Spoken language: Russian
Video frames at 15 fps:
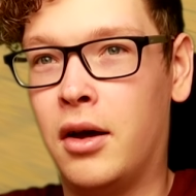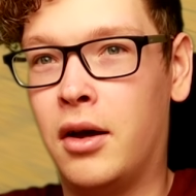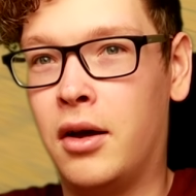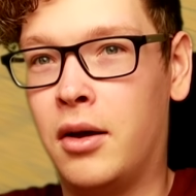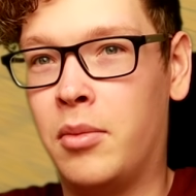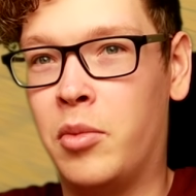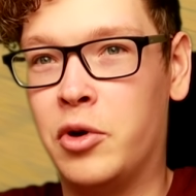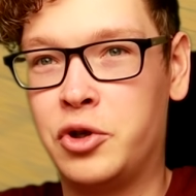
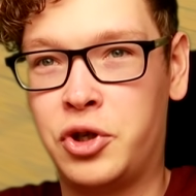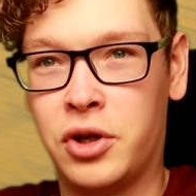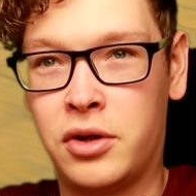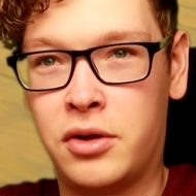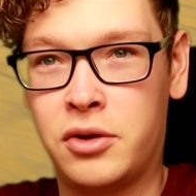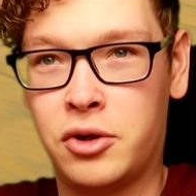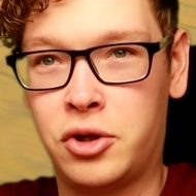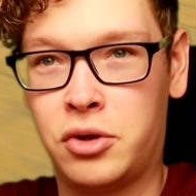Э,
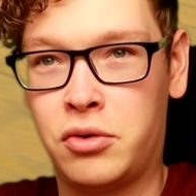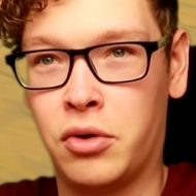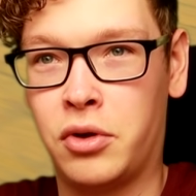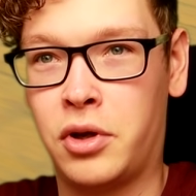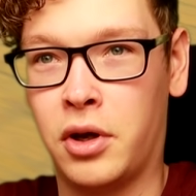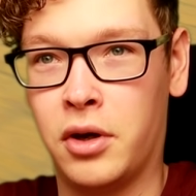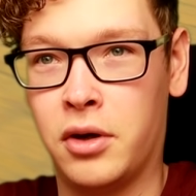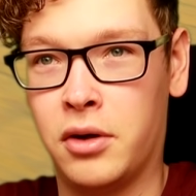может,
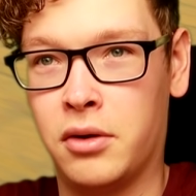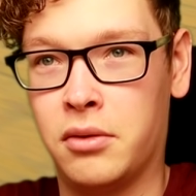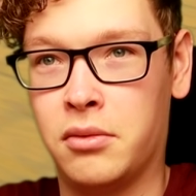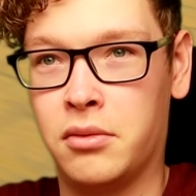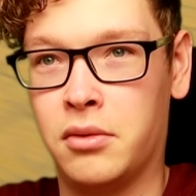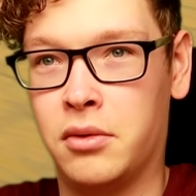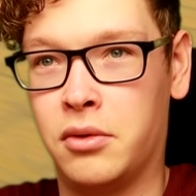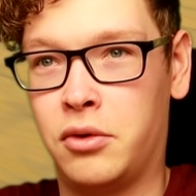что-то
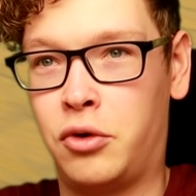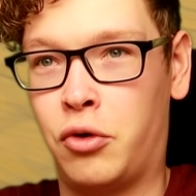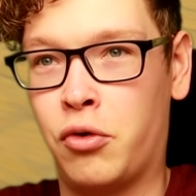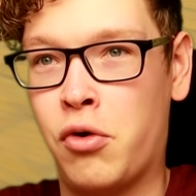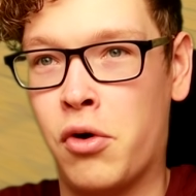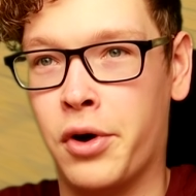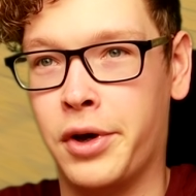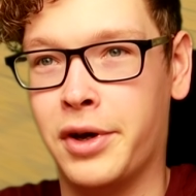
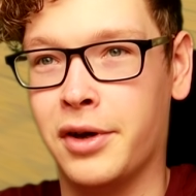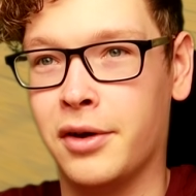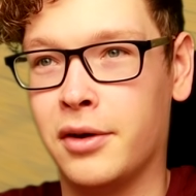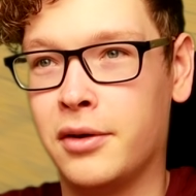другое?